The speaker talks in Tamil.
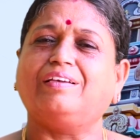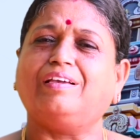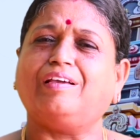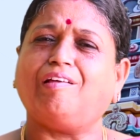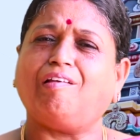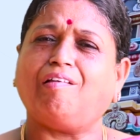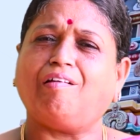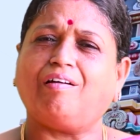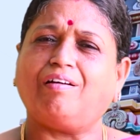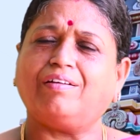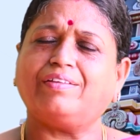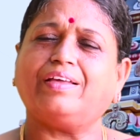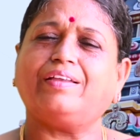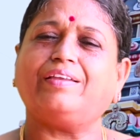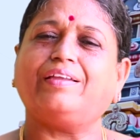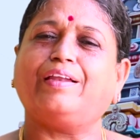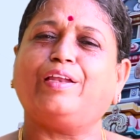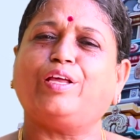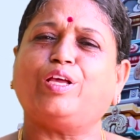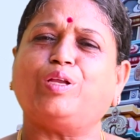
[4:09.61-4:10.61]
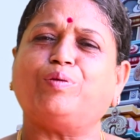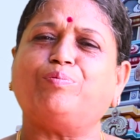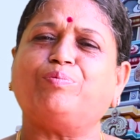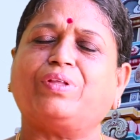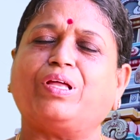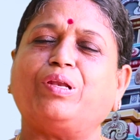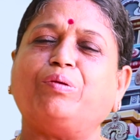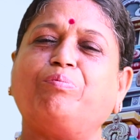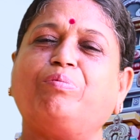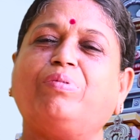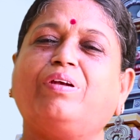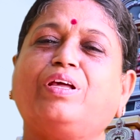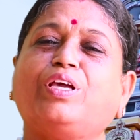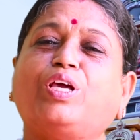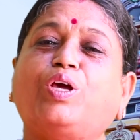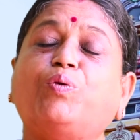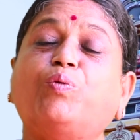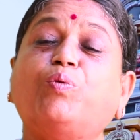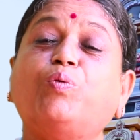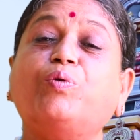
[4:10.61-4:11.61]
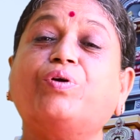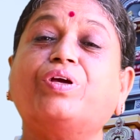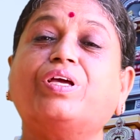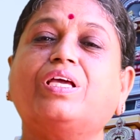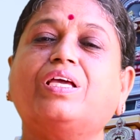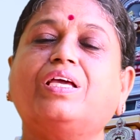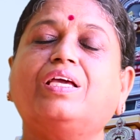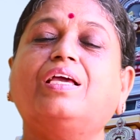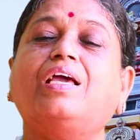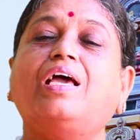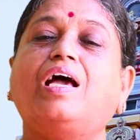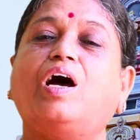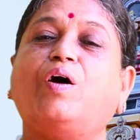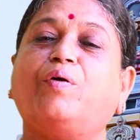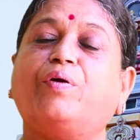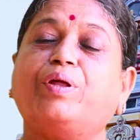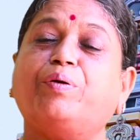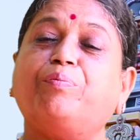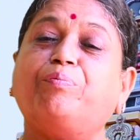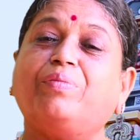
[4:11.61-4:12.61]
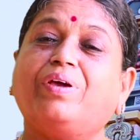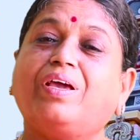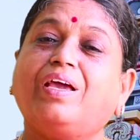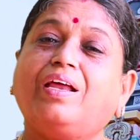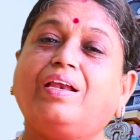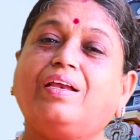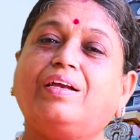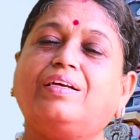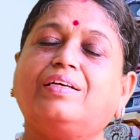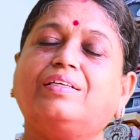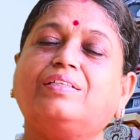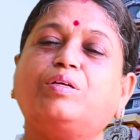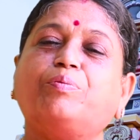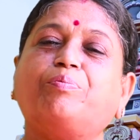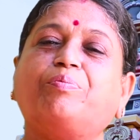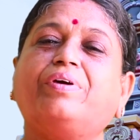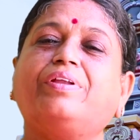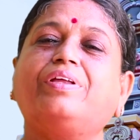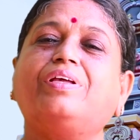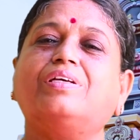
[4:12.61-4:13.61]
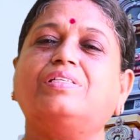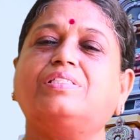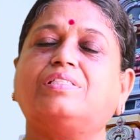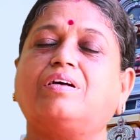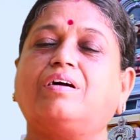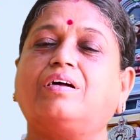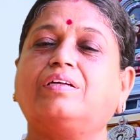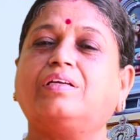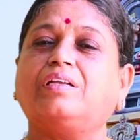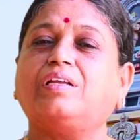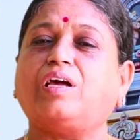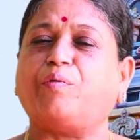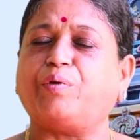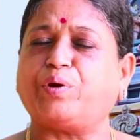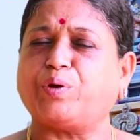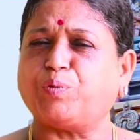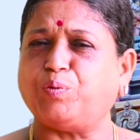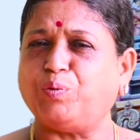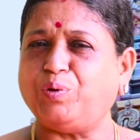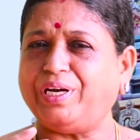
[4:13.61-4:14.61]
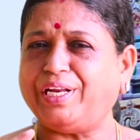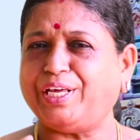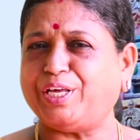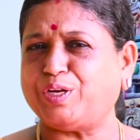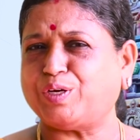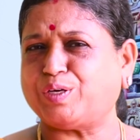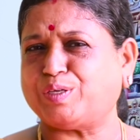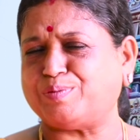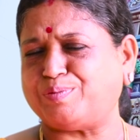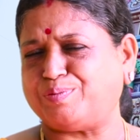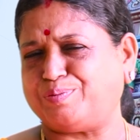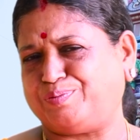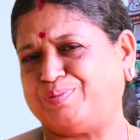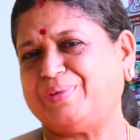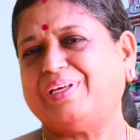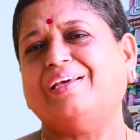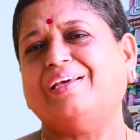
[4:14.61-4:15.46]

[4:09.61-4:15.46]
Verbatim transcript: இயலாத நிலையிலும் தன் பிள்ளையை ஊக்கி அவனை மேலெழுந்து பெரிய சாதனை அவனுக்கு உள்ளிருக்கும்